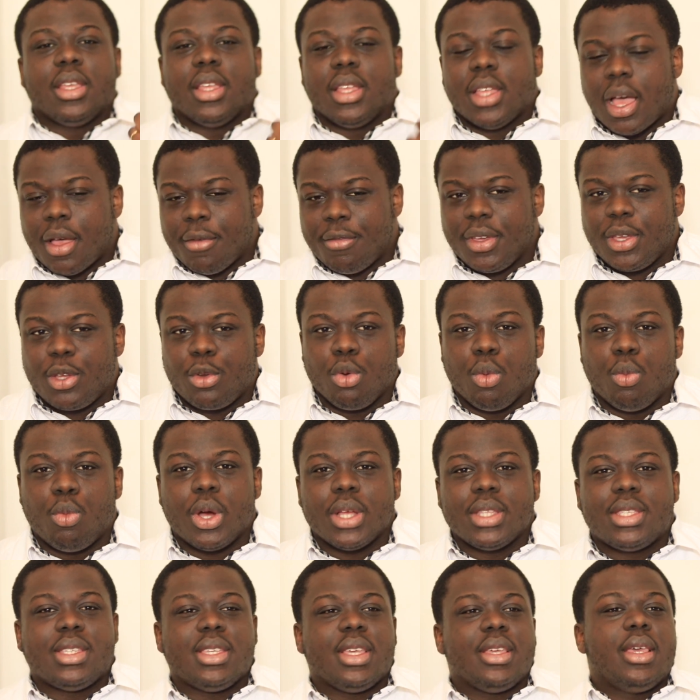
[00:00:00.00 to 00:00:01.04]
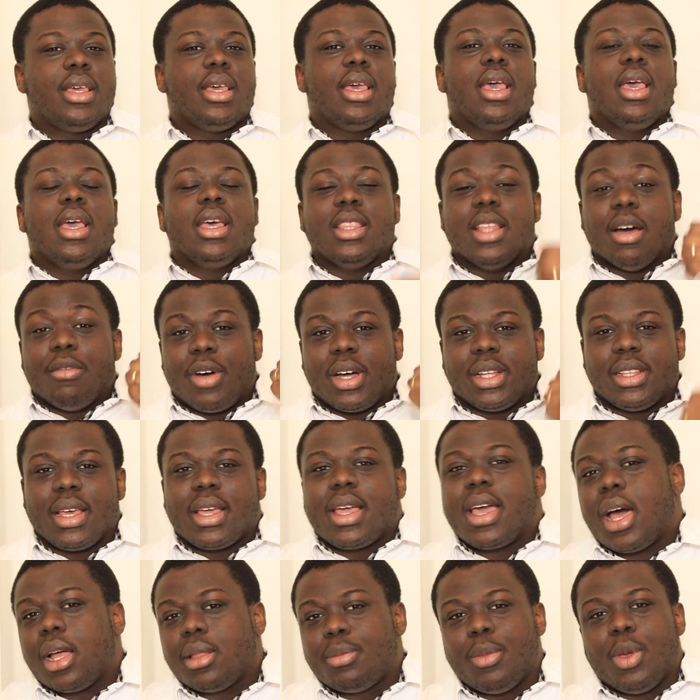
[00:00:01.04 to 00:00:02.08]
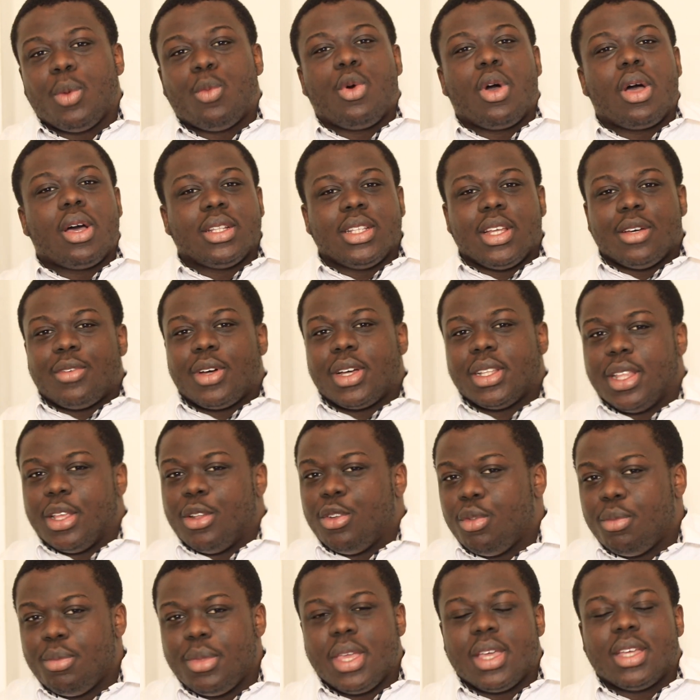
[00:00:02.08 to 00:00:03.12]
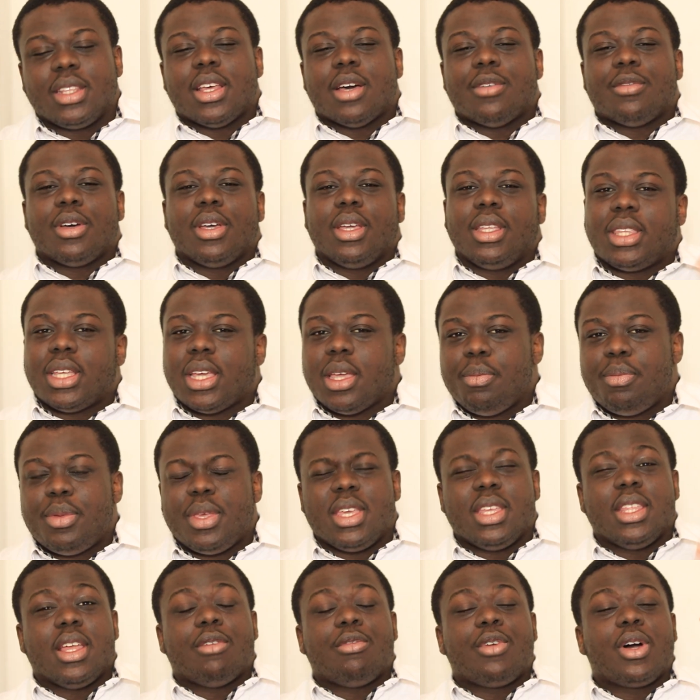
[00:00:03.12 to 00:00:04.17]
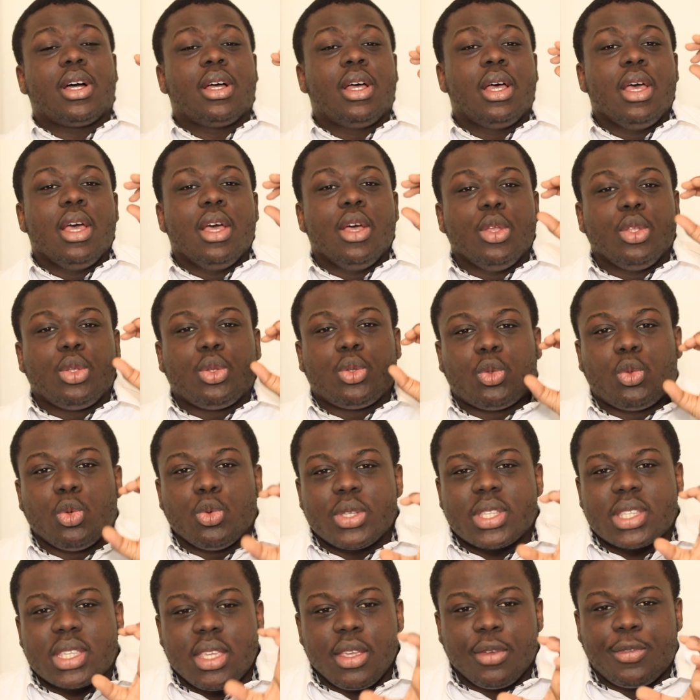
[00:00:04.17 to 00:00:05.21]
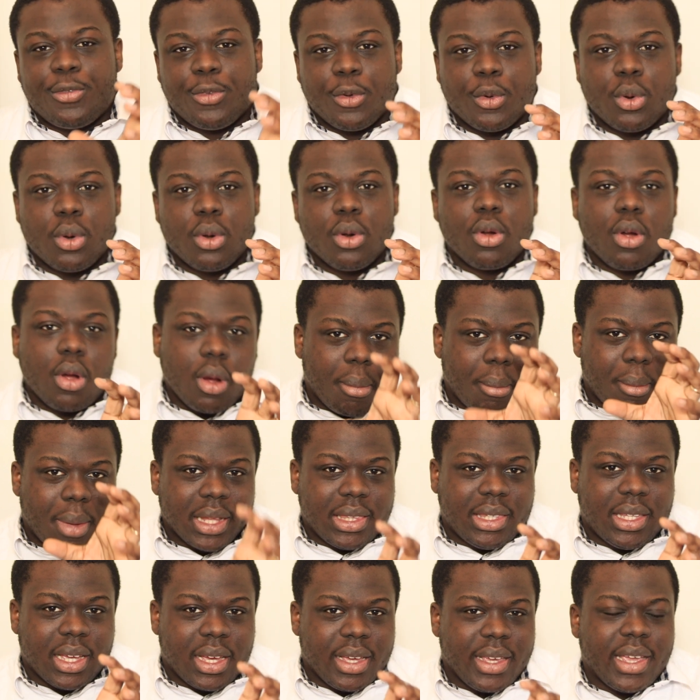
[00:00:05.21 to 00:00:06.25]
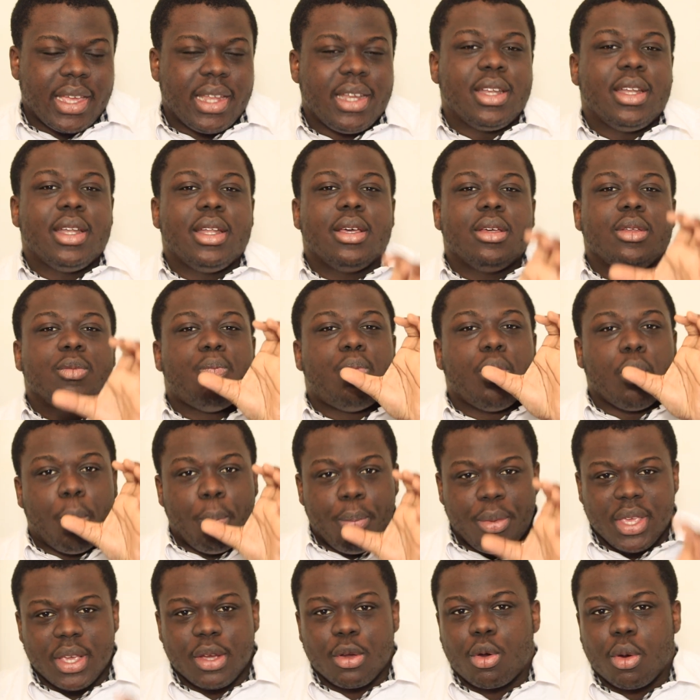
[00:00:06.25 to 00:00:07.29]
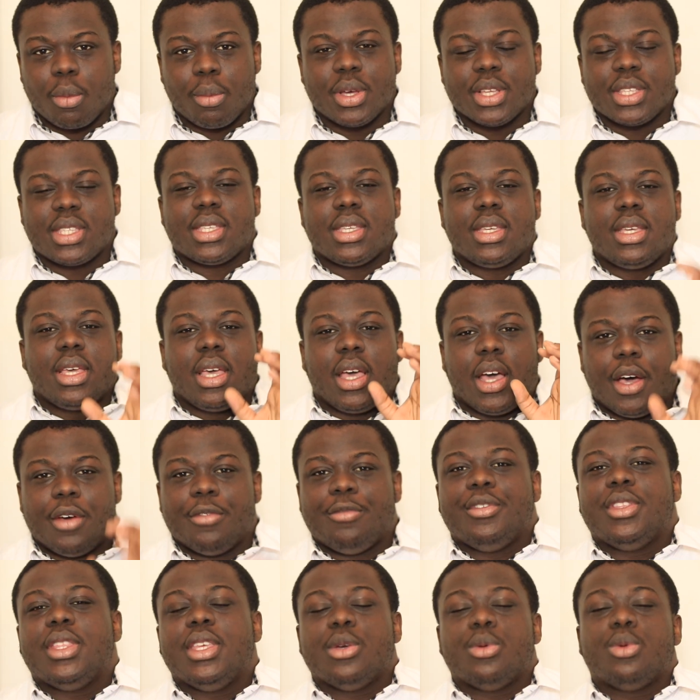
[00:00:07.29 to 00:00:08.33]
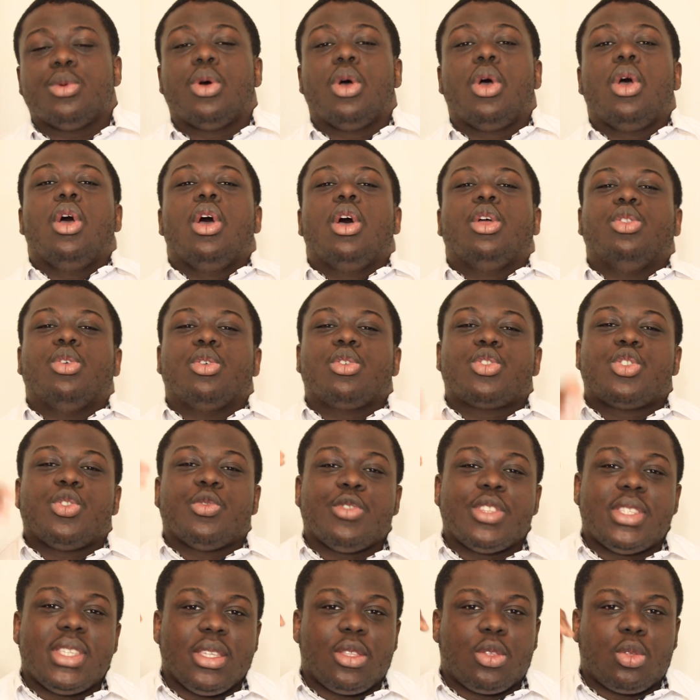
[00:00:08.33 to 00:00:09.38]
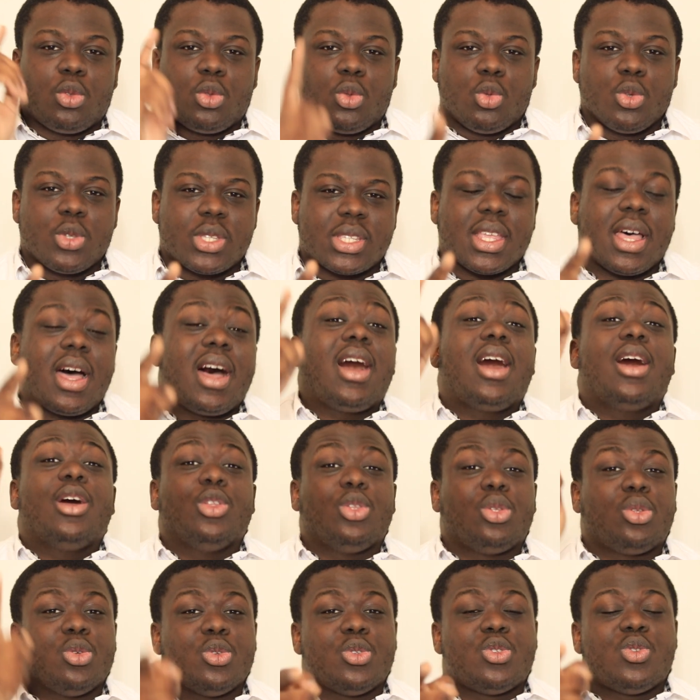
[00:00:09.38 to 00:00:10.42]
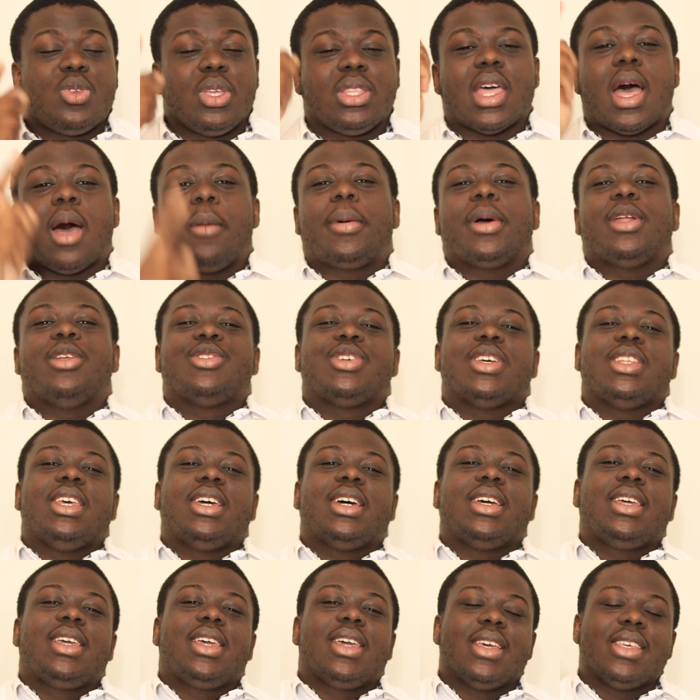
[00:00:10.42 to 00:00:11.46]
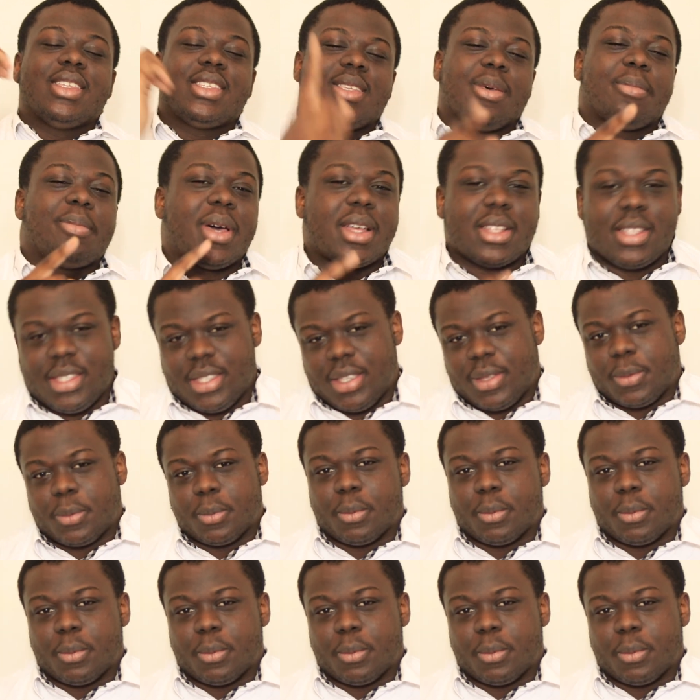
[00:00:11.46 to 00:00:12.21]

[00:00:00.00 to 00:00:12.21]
euh, avec le boîtier, d'avoir des cartes mémoire, d'avoir des lumières, d'avoir un trépied, d'avoir tout ce qu'il faut comme matériel pour bien commencer en vidéo. Donc je vous dis tout ça tout de suite après le générique. C'est parti.